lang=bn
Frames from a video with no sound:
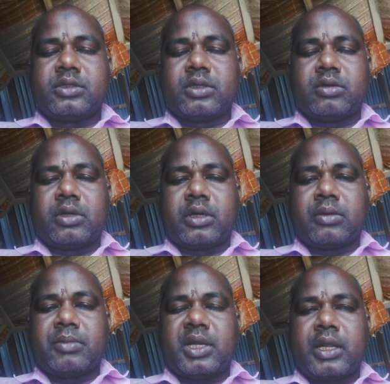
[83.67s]
সিঙ্গুলার
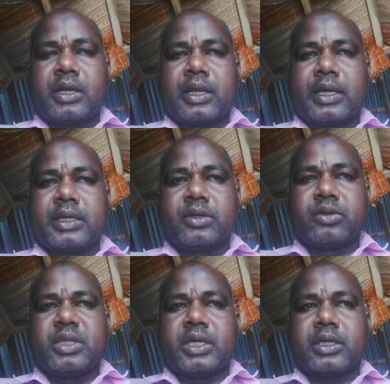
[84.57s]
নাম্বার আর একের
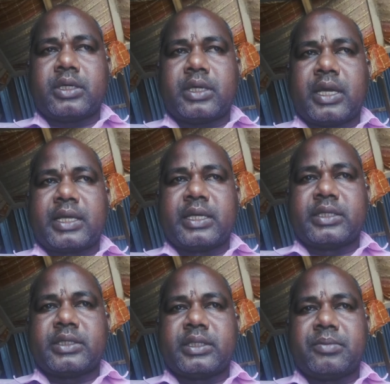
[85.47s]
অধিক একের
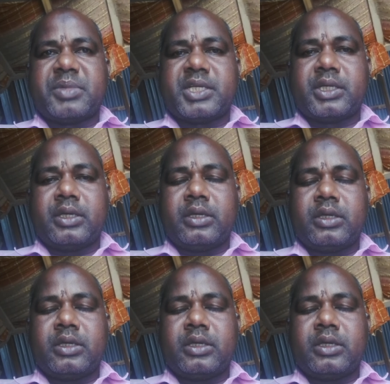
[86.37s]
চাইতে বেশি